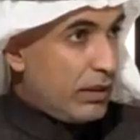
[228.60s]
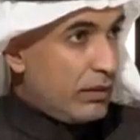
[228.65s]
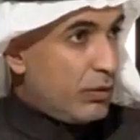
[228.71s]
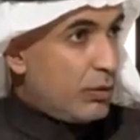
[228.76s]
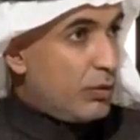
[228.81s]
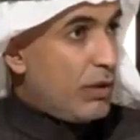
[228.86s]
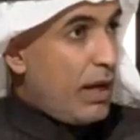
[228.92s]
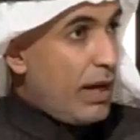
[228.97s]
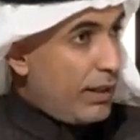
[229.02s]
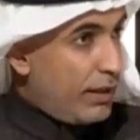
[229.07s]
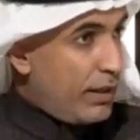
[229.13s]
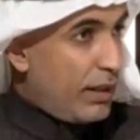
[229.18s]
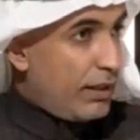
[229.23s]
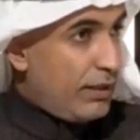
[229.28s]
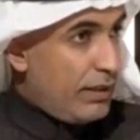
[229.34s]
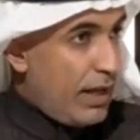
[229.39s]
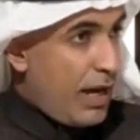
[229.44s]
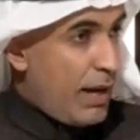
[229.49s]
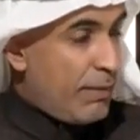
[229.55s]
قد تكون اكثر
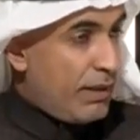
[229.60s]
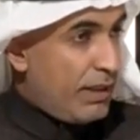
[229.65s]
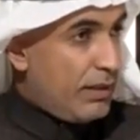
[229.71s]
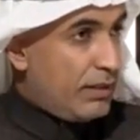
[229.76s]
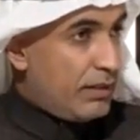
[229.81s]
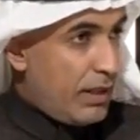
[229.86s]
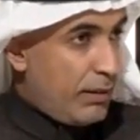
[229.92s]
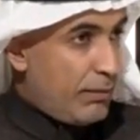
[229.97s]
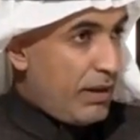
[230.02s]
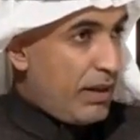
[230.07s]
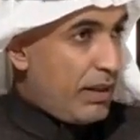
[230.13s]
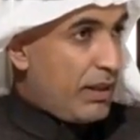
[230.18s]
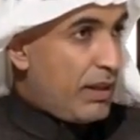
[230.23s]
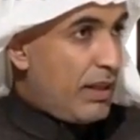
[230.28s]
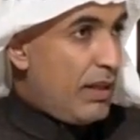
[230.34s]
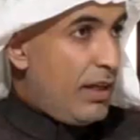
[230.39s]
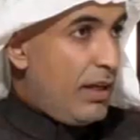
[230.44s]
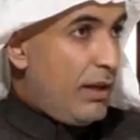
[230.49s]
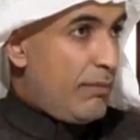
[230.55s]
ايلاما عند البعض
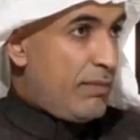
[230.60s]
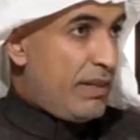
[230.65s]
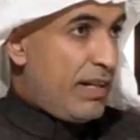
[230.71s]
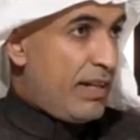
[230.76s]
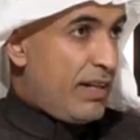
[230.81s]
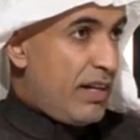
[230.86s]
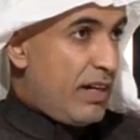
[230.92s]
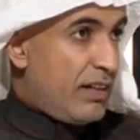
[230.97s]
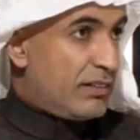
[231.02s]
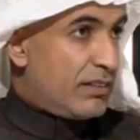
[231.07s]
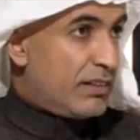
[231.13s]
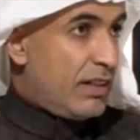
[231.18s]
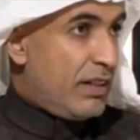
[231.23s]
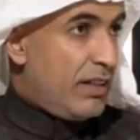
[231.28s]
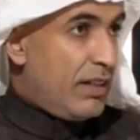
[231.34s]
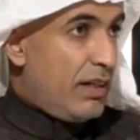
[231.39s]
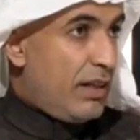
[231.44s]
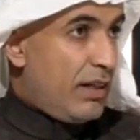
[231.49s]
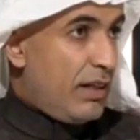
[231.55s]
من الناس
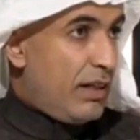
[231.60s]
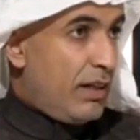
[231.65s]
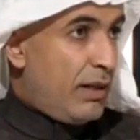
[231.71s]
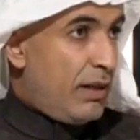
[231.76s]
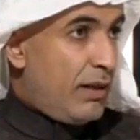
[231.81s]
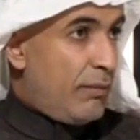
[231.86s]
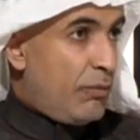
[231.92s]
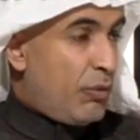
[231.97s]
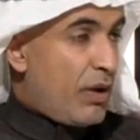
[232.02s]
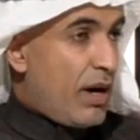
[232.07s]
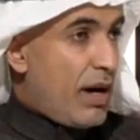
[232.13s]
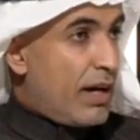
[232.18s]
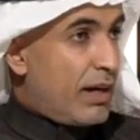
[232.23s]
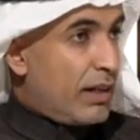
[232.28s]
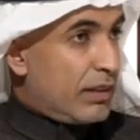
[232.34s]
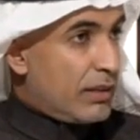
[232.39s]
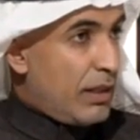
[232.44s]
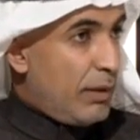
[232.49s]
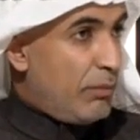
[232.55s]
آه،
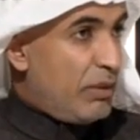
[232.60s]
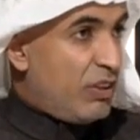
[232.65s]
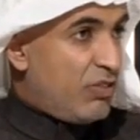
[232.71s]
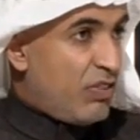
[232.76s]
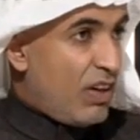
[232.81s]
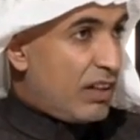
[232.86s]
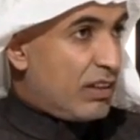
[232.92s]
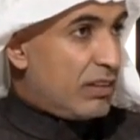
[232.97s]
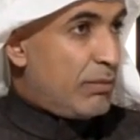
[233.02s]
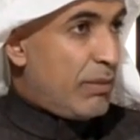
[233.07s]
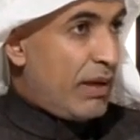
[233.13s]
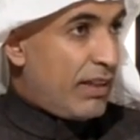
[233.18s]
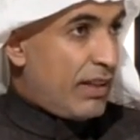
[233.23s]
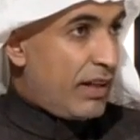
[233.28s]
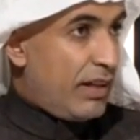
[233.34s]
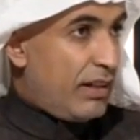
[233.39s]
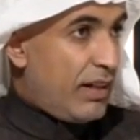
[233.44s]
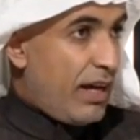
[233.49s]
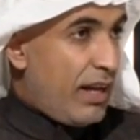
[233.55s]
مقارنه بفقد
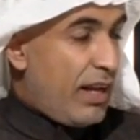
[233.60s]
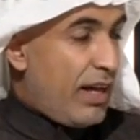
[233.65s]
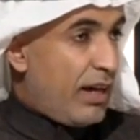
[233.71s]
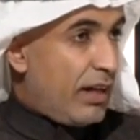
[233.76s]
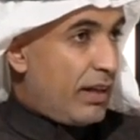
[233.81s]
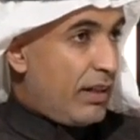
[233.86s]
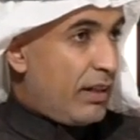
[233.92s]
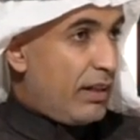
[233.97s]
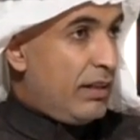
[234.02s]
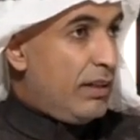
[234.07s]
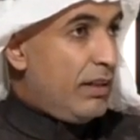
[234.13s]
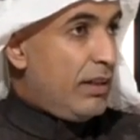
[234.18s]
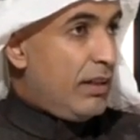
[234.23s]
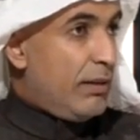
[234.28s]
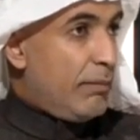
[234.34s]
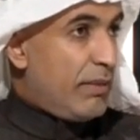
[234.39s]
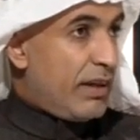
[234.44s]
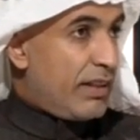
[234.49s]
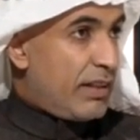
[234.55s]
مثلا علاقه
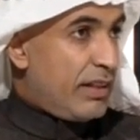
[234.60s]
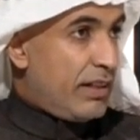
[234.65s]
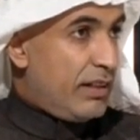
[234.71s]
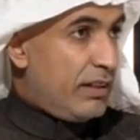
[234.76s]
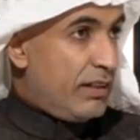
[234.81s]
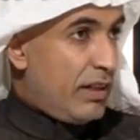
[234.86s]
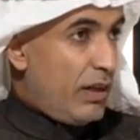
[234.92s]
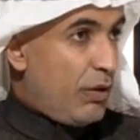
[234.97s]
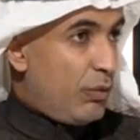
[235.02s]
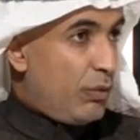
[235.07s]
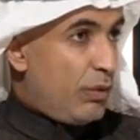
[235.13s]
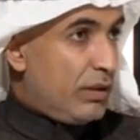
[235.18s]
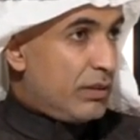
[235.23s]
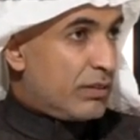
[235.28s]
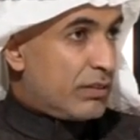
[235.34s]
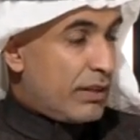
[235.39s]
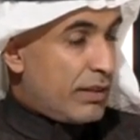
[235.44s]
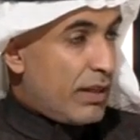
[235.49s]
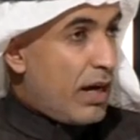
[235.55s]
مثلا او
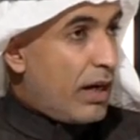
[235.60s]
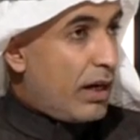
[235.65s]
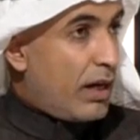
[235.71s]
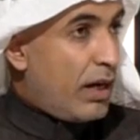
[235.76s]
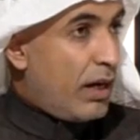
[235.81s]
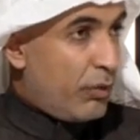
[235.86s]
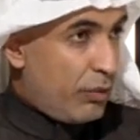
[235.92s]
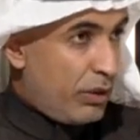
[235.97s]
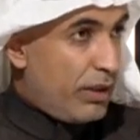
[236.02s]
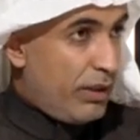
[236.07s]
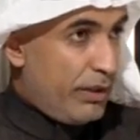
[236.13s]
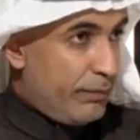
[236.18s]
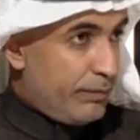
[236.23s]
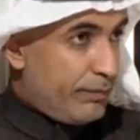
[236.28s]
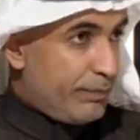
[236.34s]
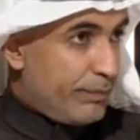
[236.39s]
صداقه او كذا